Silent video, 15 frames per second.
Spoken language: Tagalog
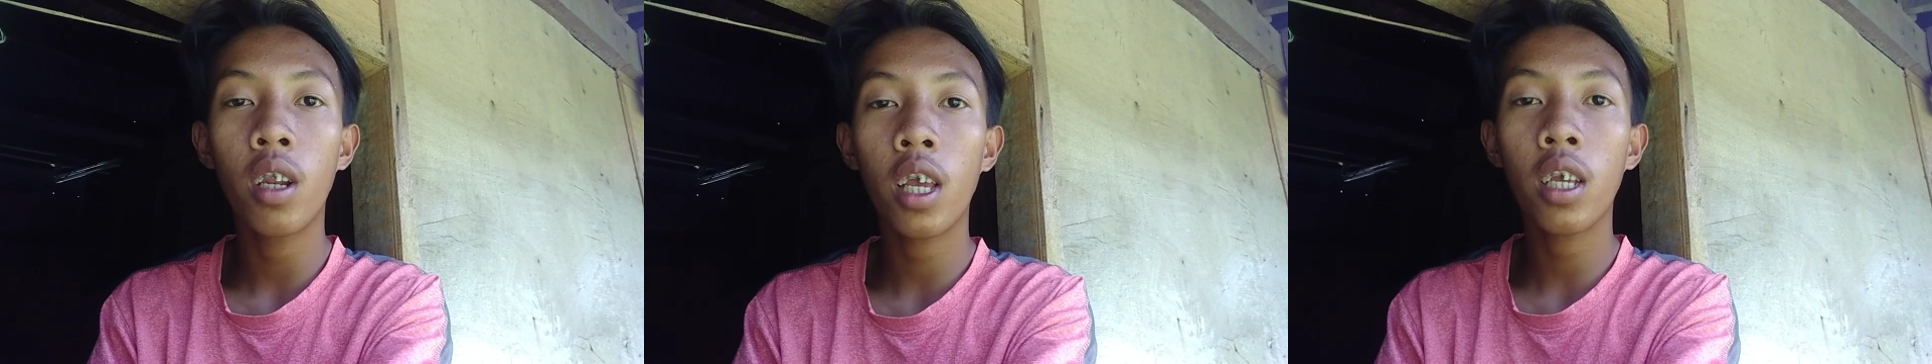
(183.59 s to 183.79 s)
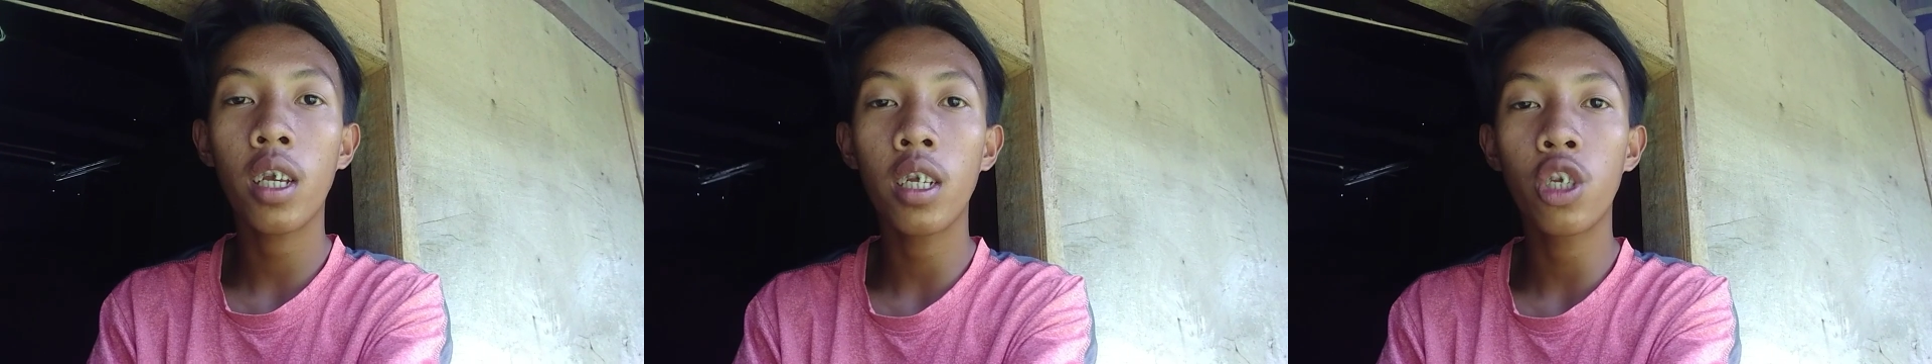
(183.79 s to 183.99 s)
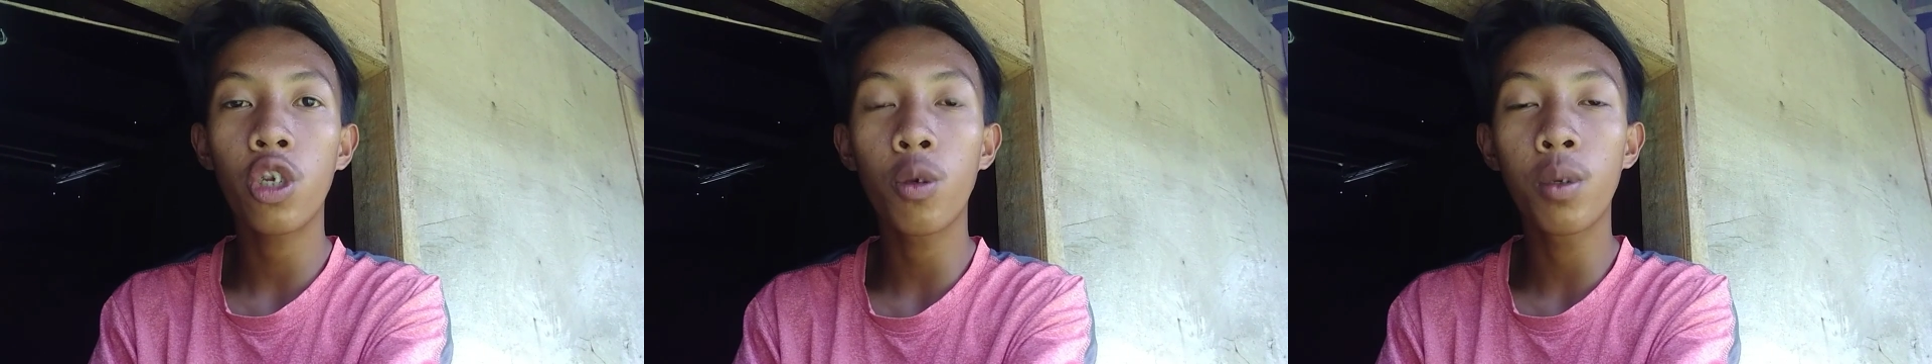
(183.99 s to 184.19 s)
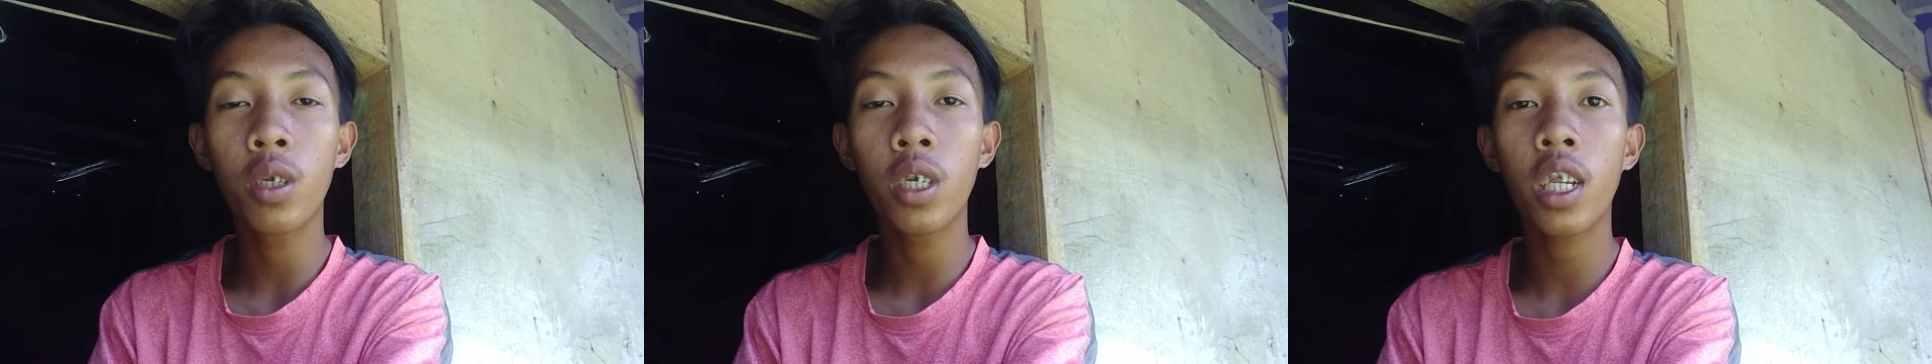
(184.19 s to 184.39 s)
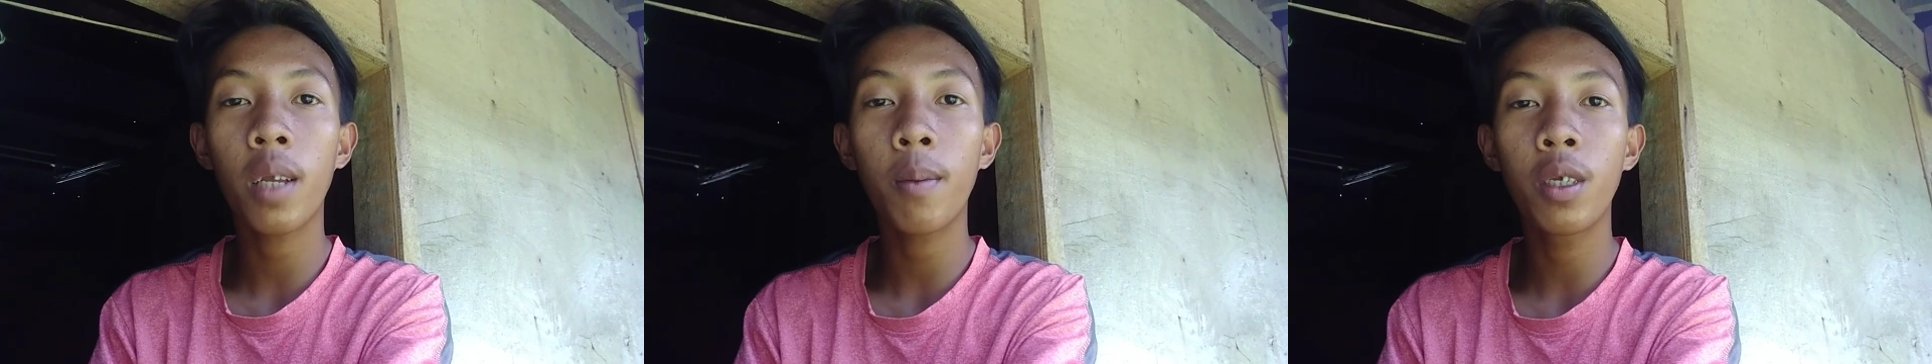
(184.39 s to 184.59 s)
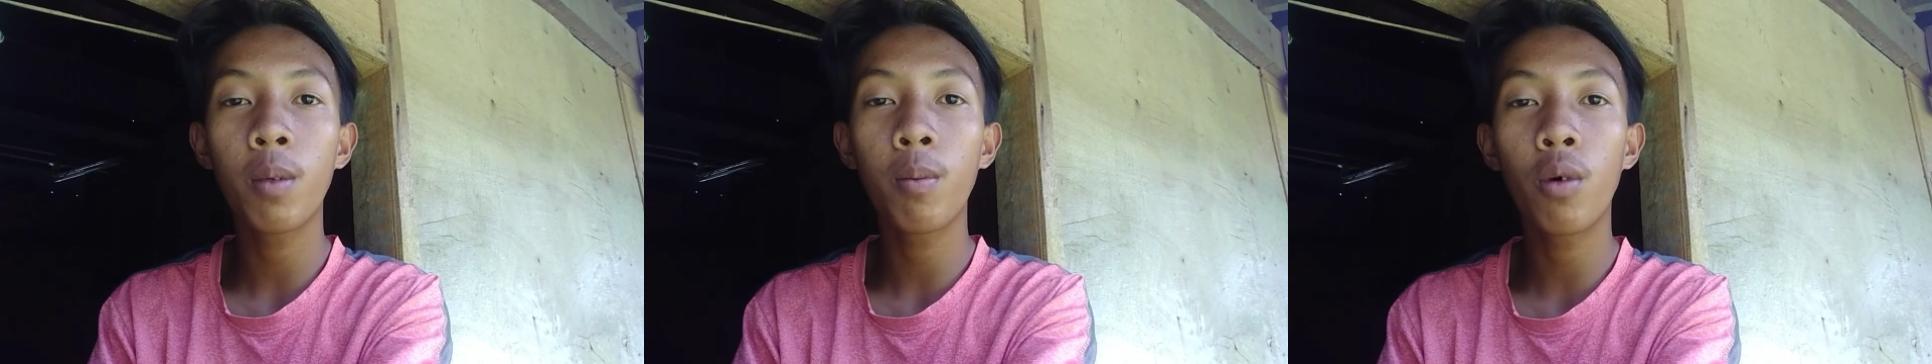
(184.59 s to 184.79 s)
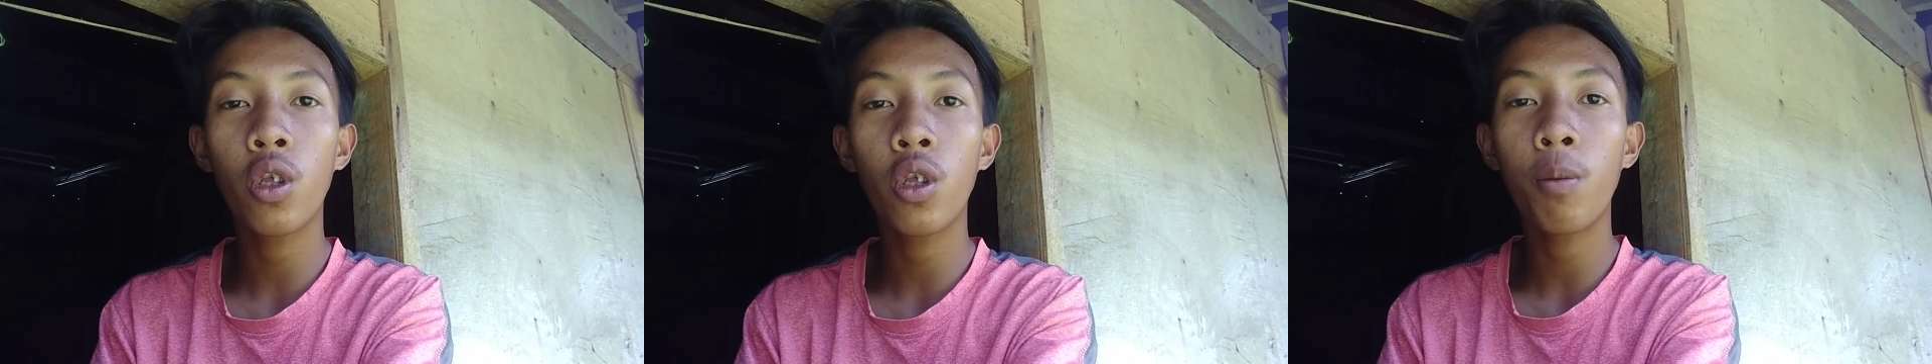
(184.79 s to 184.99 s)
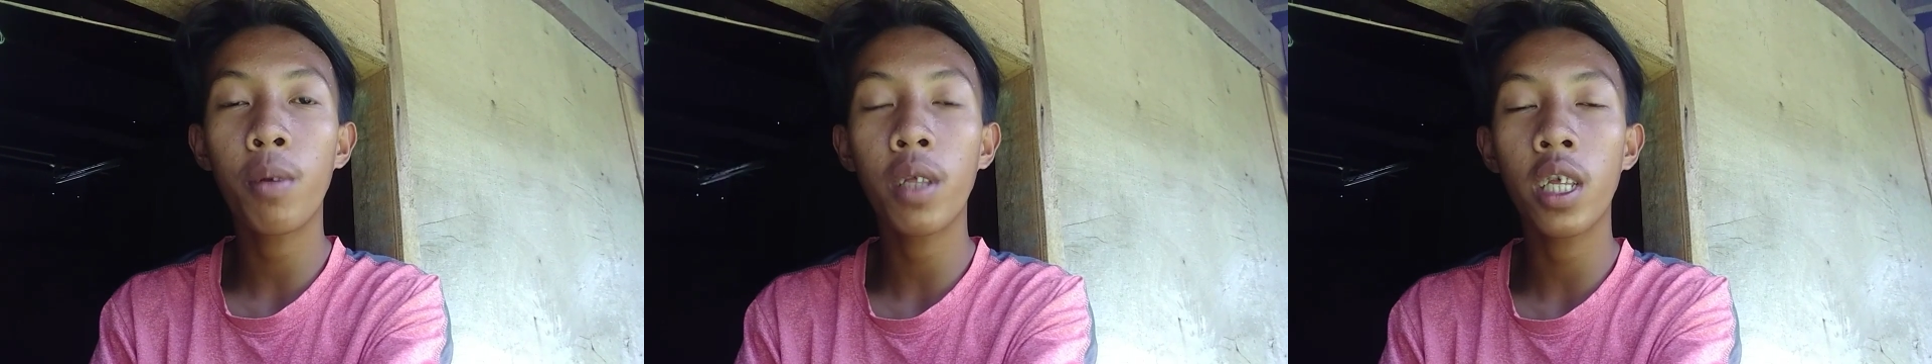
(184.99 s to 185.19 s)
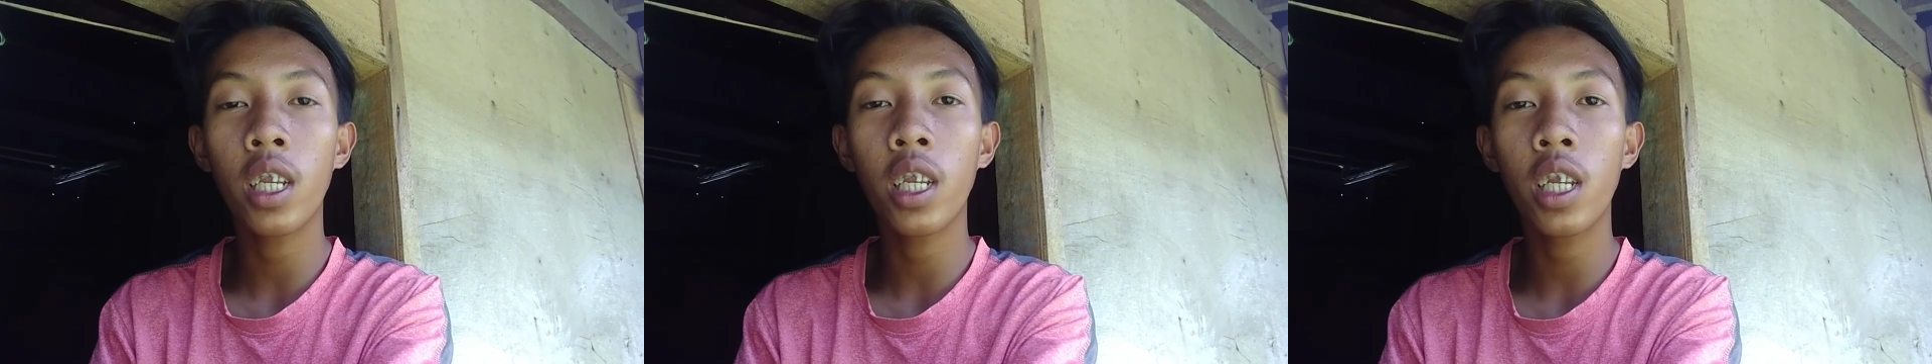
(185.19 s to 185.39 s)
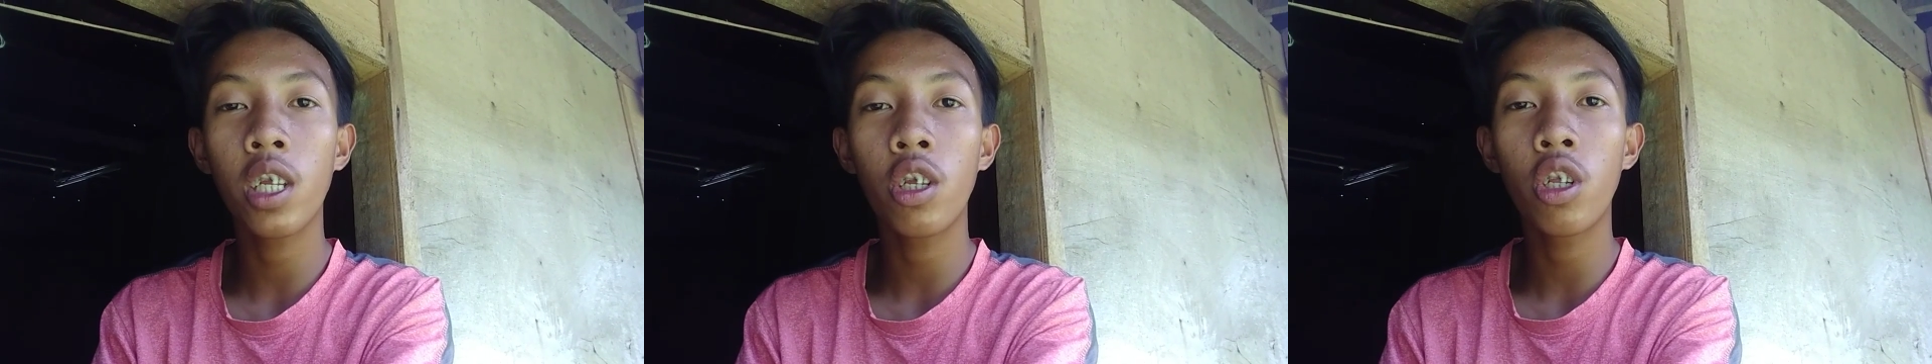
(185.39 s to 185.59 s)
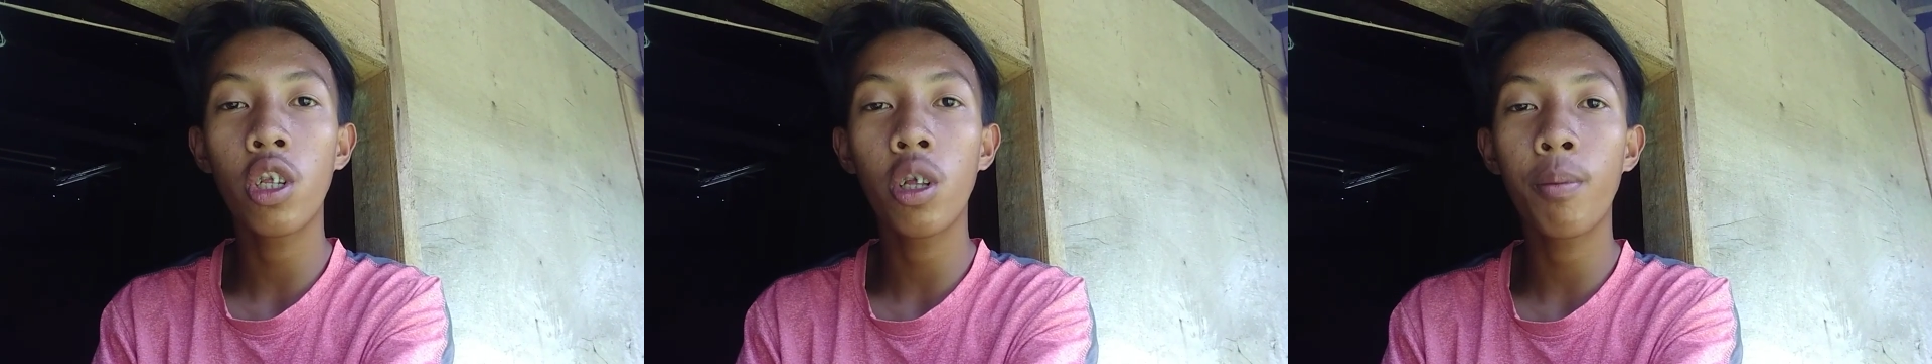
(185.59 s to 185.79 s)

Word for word: like and subscribe button pati na lang yung